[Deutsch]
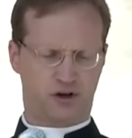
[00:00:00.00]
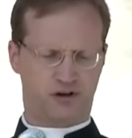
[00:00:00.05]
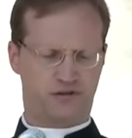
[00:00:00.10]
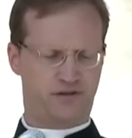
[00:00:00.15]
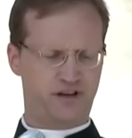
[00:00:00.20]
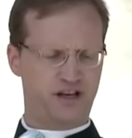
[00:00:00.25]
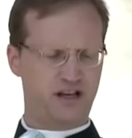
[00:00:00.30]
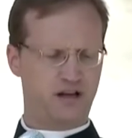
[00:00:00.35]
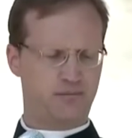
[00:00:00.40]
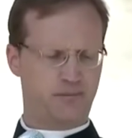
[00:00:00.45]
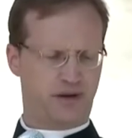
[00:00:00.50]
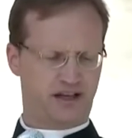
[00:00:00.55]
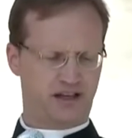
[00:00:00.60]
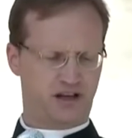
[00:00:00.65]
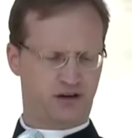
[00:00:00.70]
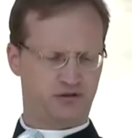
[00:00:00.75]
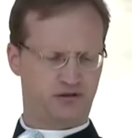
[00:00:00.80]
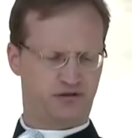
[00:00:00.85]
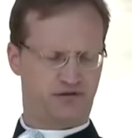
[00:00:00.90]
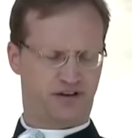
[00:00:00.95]
Durch viele
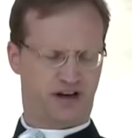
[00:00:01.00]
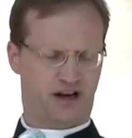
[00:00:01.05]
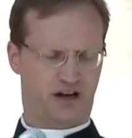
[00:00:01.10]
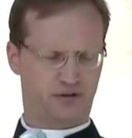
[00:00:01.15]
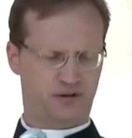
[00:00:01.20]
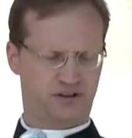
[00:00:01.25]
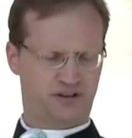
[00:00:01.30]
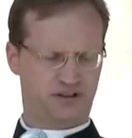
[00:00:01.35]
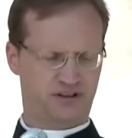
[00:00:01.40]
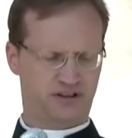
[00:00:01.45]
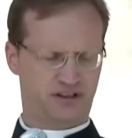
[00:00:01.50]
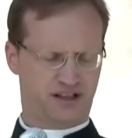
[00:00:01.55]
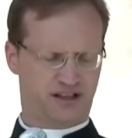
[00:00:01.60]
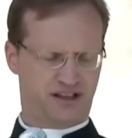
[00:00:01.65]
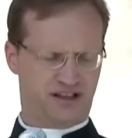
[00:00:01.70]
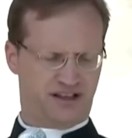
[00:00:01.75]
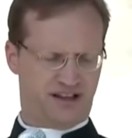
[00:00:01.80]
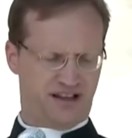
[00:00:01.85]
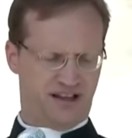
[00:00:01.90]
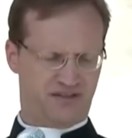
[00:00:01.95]
Männer und Frauen
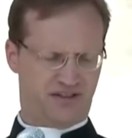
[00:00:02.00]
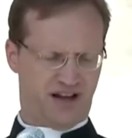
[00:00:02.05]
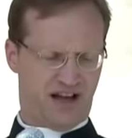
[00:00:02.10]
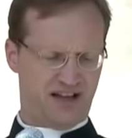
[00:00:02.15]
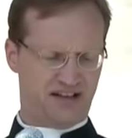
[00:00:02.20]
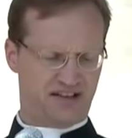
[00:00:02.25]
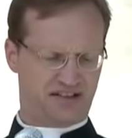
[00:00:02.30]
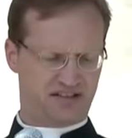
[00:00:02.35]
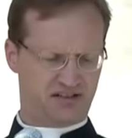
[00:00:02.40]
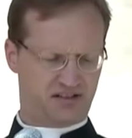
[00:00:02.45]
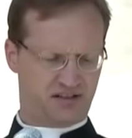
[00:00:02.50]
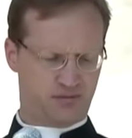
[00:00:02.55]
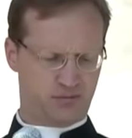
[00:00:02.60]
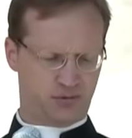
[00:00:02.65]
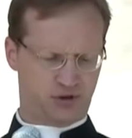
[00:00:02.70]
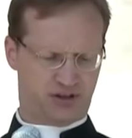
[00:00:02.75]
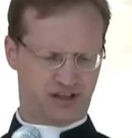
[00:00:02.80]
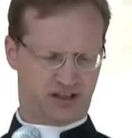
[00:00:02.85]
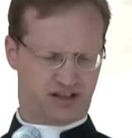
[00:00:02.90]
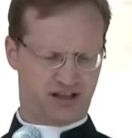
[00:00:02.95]
erweist die
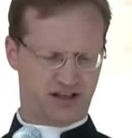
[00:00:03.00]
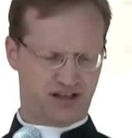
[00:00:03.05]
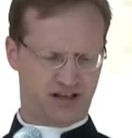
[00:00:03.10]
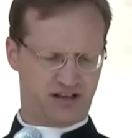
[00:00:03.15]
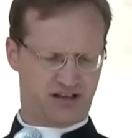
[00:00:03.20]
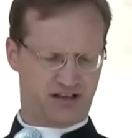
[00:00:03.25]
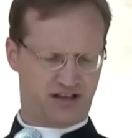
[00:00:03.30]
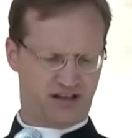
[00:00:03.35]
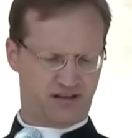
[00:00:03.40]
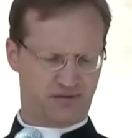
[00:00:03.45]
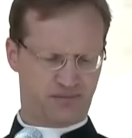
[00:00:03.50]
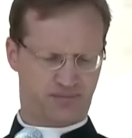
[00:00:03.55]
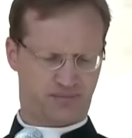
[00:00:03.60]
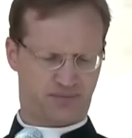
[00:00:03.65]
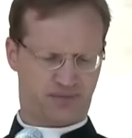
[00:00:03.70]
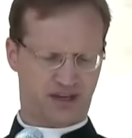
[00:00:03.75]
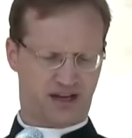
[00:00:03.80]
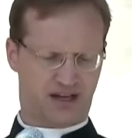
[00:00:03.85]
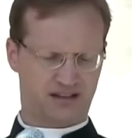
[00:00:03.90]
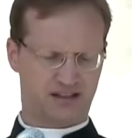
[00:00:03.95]
Mutterkirche
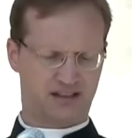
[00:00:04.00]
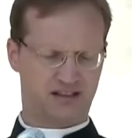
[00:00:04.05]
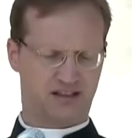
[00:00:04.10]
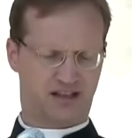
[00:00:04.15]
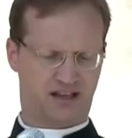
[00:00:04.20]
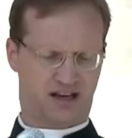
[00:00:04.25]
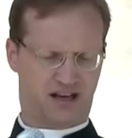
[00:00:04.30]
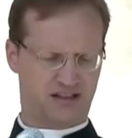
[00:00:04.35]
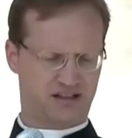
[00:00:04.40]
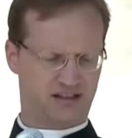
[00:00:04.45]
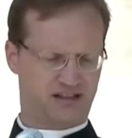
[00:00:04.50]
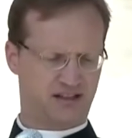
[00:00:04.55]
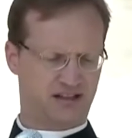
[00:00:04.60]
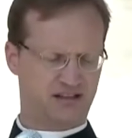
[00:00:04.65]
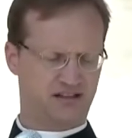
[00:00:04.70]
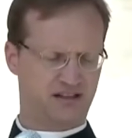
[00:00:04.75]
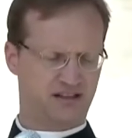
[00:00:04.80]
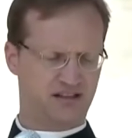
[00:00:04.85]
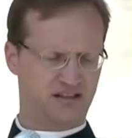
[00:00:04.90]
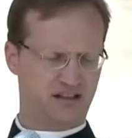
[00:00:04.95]
an den
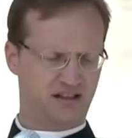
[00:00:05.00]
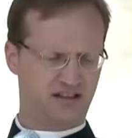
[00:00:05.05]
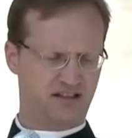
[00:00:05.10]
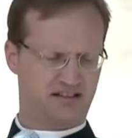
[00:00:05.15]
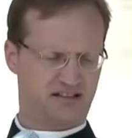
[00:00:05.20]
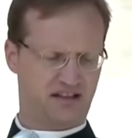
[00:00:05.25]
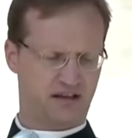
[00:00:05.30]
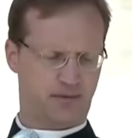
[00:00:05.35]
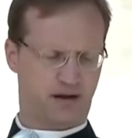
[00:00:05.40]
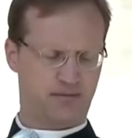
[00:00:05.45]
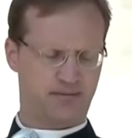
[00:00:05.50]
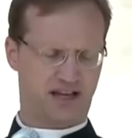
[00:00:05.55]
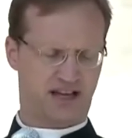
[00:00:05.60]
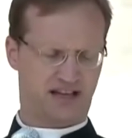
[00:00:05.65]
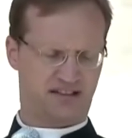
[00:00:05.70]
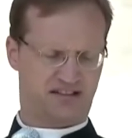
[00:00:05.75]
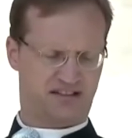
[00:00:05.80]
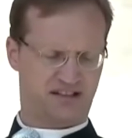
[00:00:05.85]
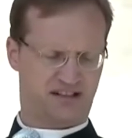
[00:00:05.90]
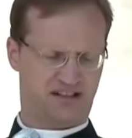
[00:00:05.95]
Kranken den Dienst der
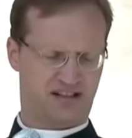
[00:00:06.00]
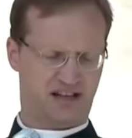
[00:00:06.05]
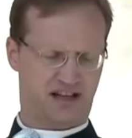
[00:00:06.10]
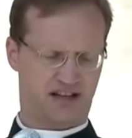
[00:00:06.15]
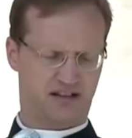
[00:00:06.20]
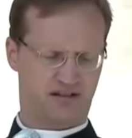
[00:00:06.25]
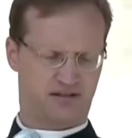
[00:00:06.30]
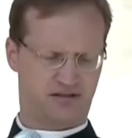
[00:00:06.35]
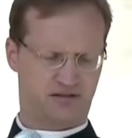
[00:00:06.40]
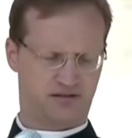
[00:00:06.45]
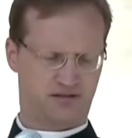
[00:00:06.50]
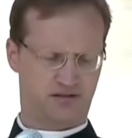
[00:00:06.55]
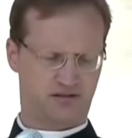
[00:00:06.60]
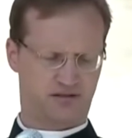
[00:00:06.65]
Barmherzigkeit.